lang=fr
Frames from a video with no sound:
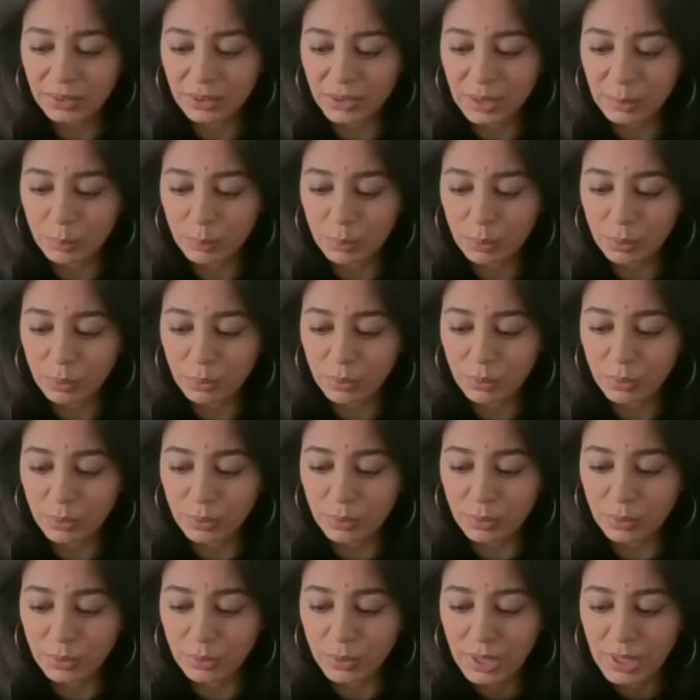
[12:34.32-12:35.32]
les plus,
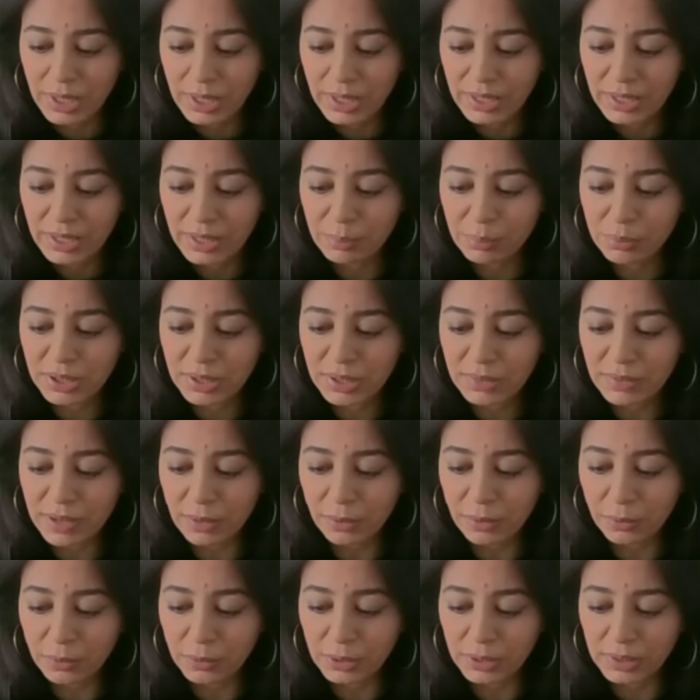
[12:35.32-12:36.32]
les plus
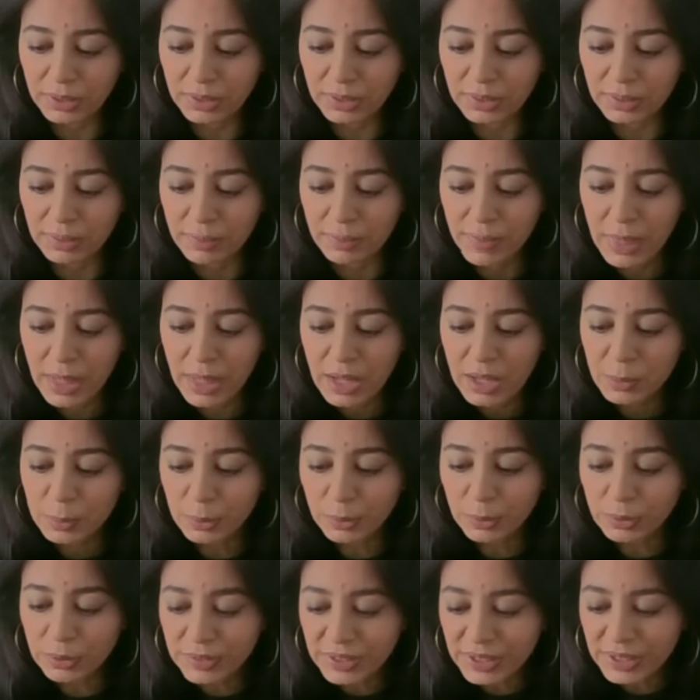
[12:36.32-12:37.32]
défavorisées. Je
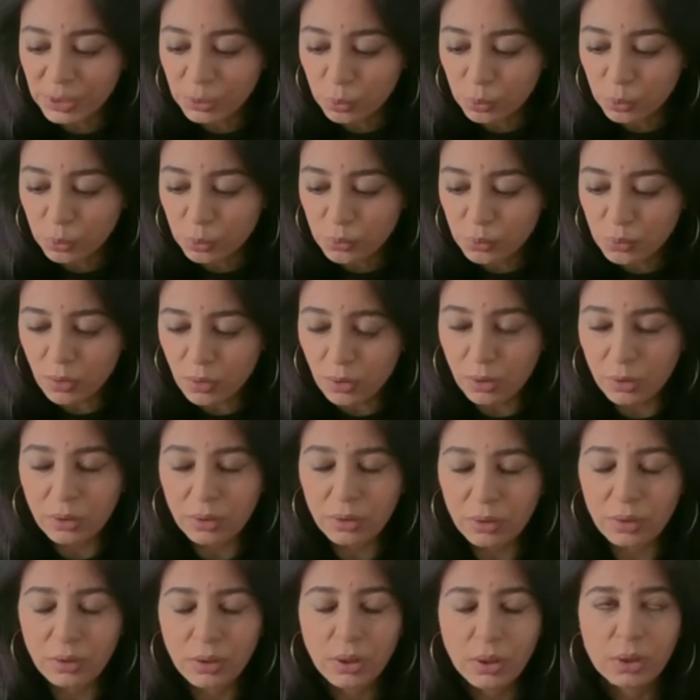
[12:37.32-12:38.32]
pense que c'est
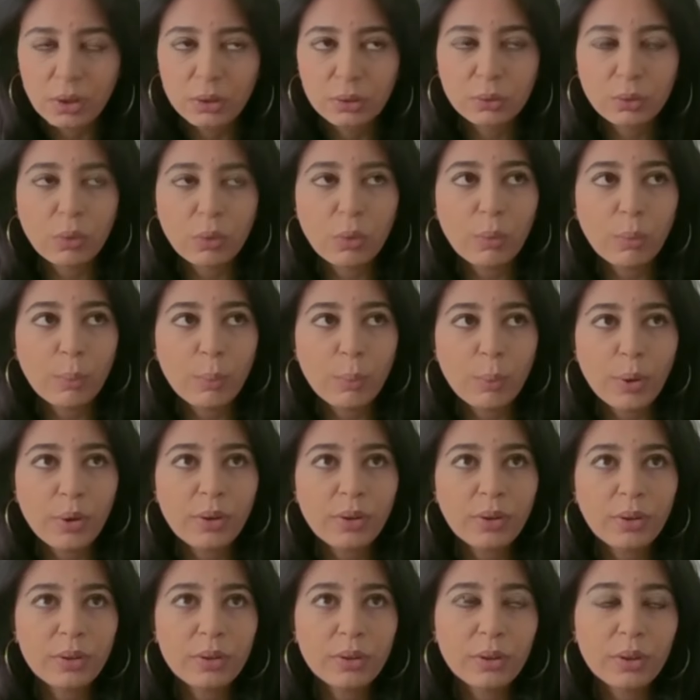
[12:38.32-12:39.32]
toujours
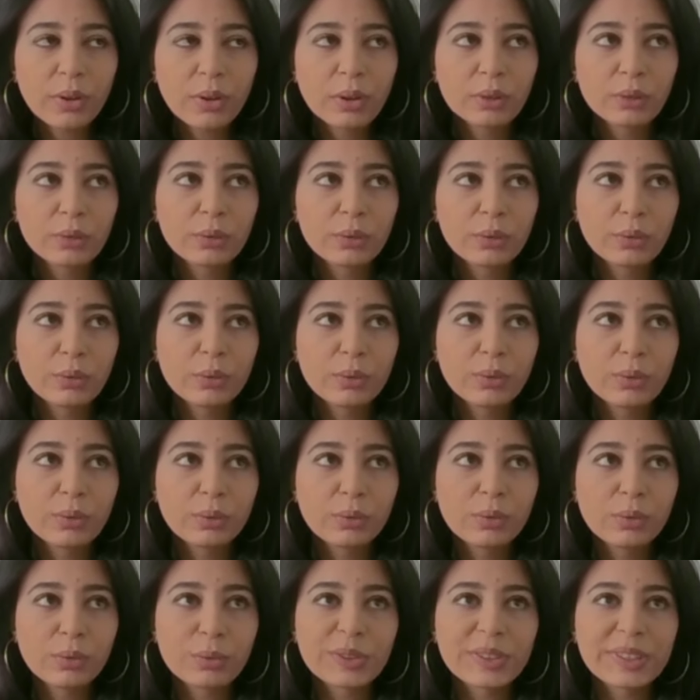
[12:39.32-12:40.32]
trompeur de
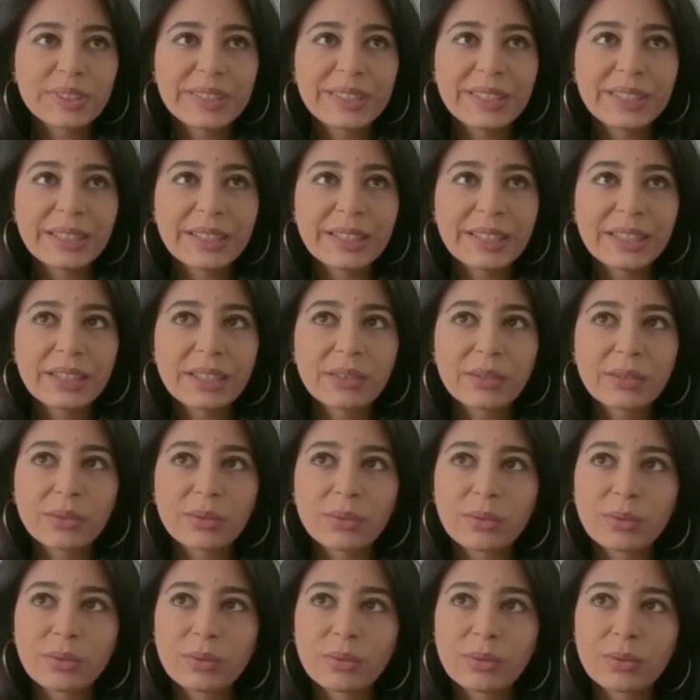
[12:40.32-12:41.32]
considérer
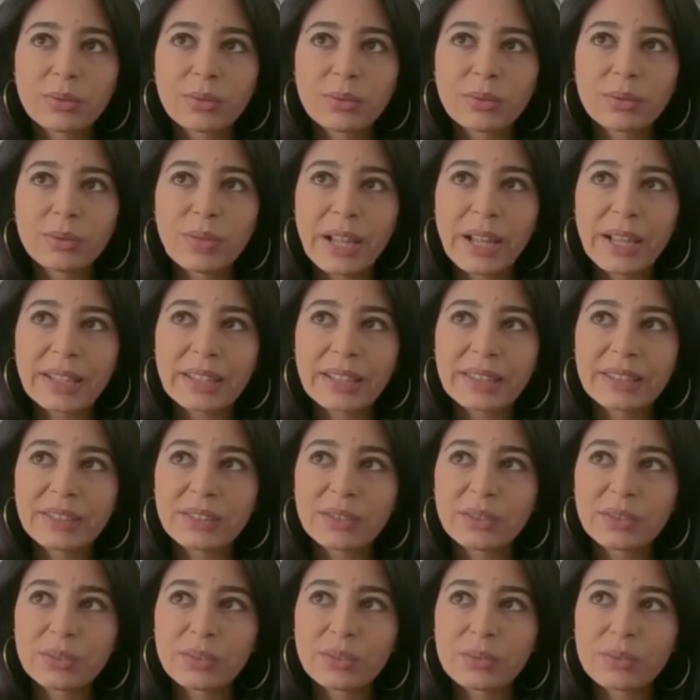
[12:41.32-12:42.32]
que la
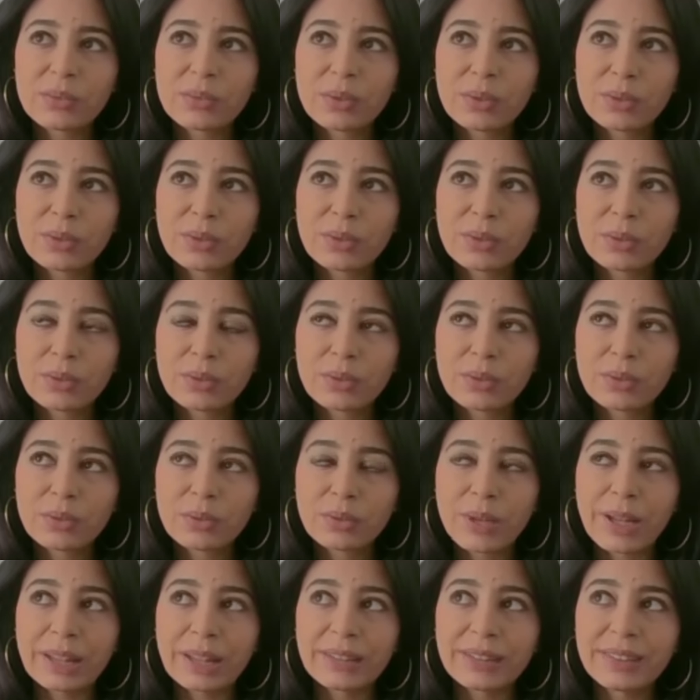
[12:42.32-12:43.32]
question euh,
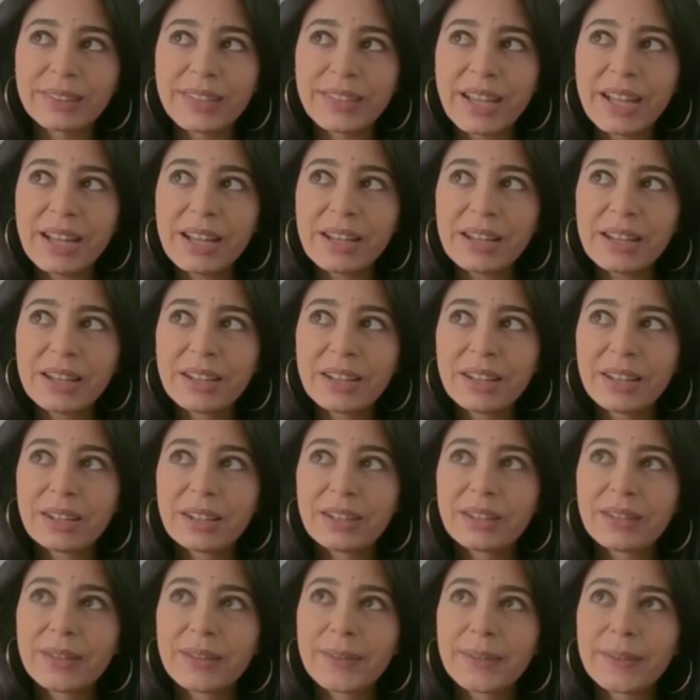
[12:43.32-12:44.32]
raciale
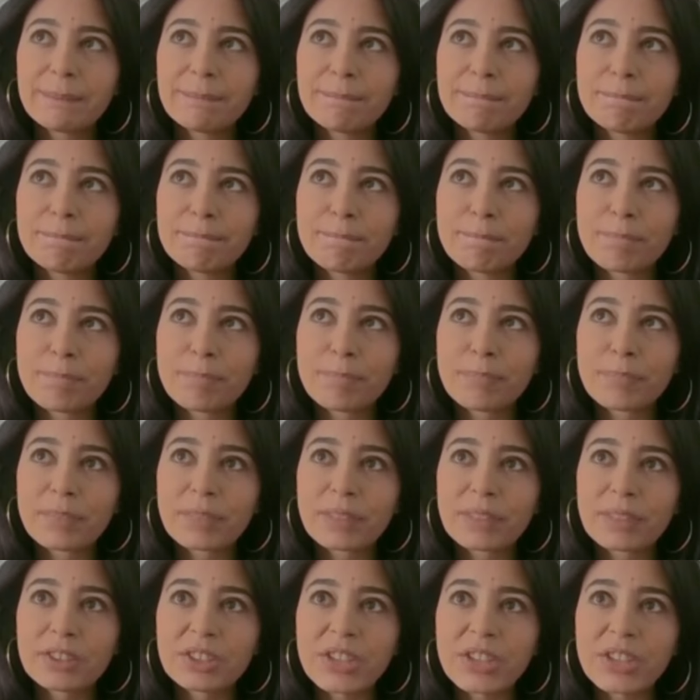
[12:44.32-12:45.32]
euh,
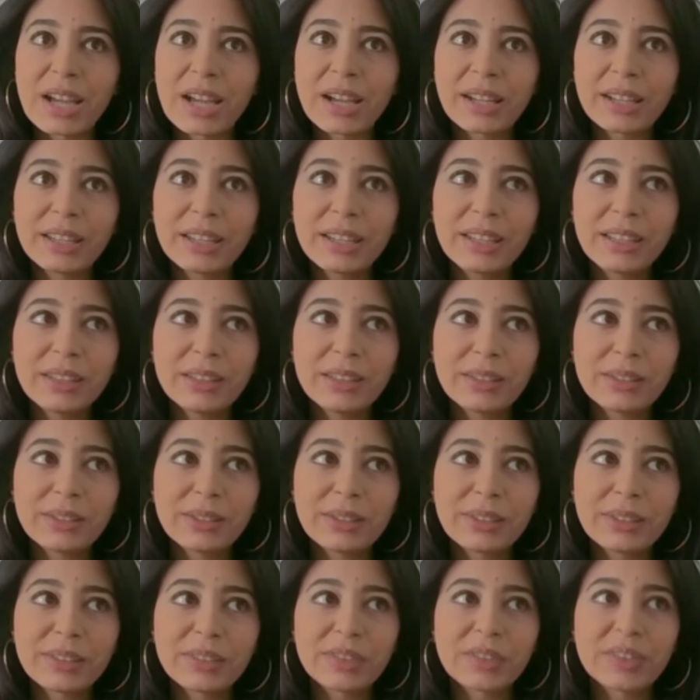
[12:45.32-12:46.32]
charrie euh,
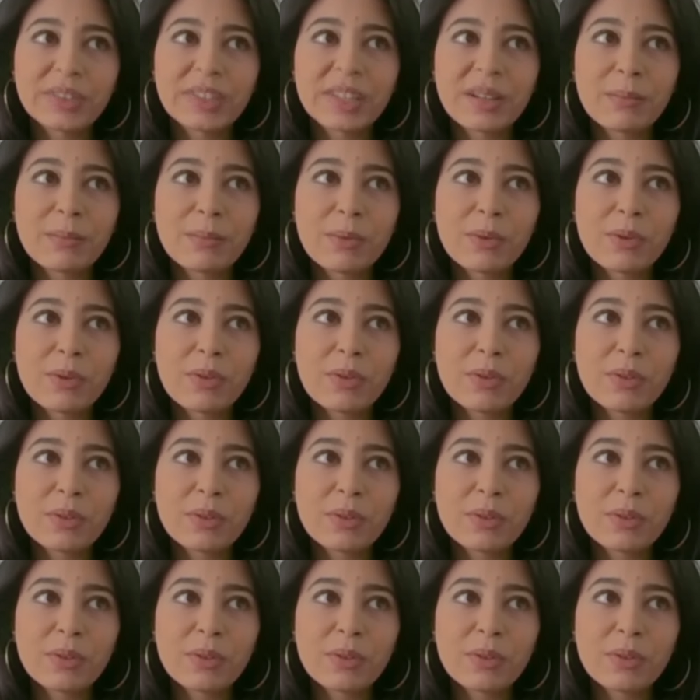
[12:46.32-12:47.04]
essentiellement